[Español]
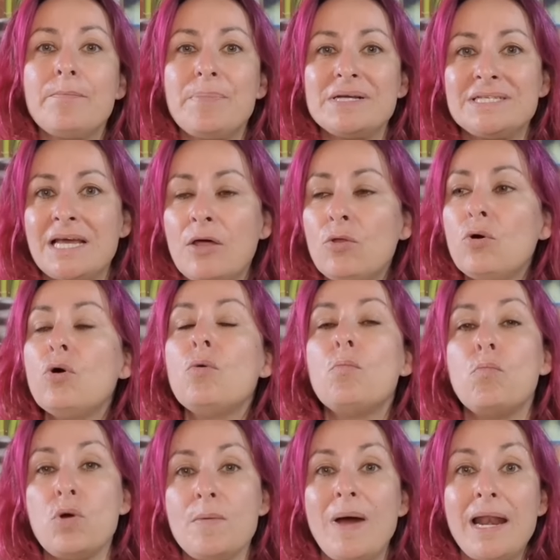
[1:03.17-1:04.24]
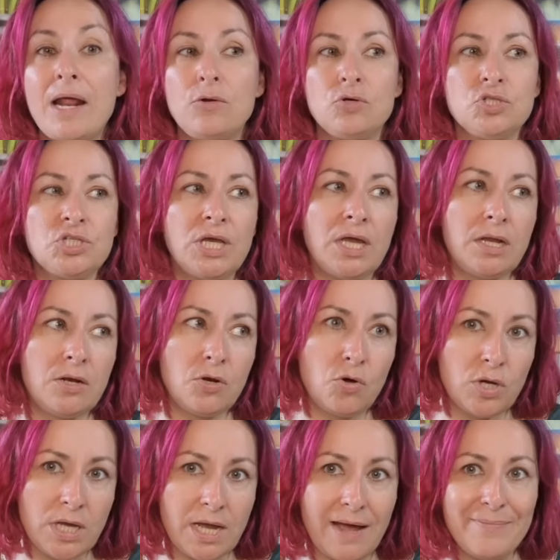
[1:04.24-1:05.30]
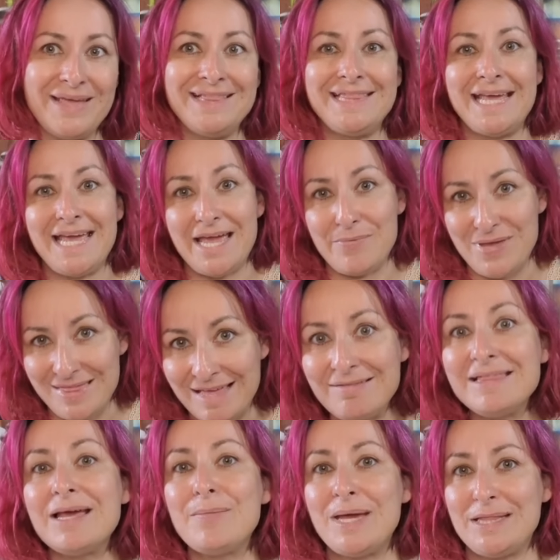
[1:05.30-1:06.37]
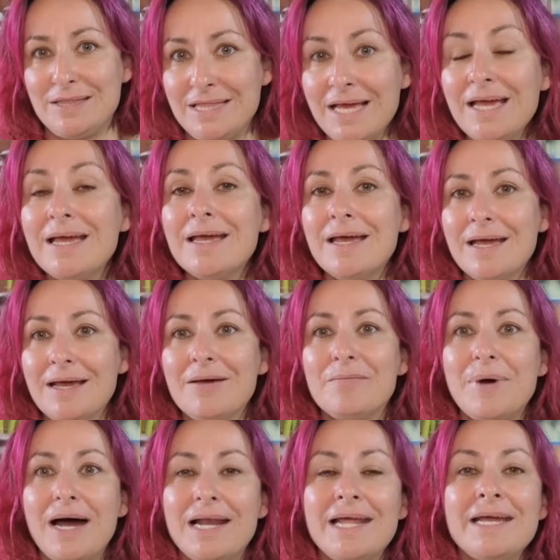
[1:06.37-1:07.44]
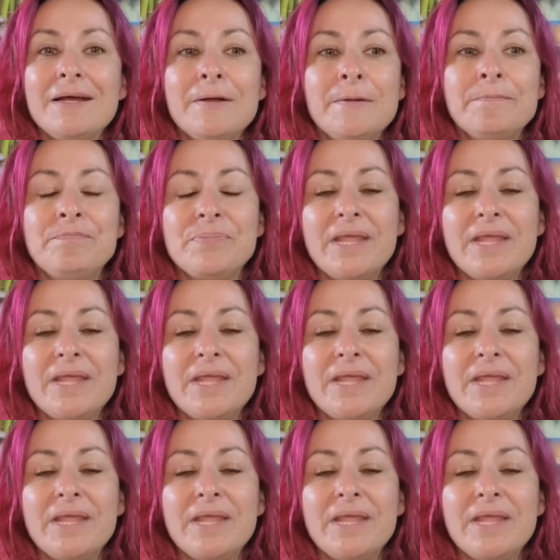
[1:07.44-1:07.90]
Que ha pasado muy mala noche, lógicamente, evidentemente, ¿vale?